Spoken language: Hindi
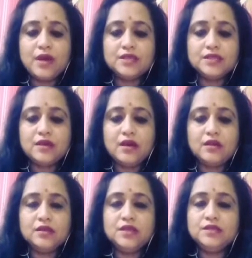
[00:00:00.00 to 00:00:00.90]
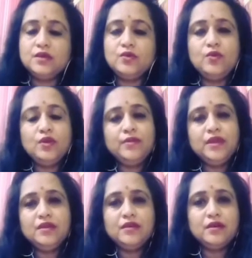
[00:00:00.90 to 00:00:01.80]
मास्क का ये ज़रूर
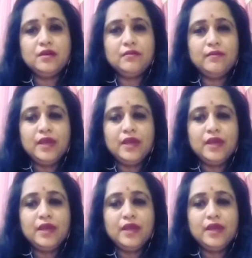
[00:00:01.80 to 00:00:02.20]
अभी आ,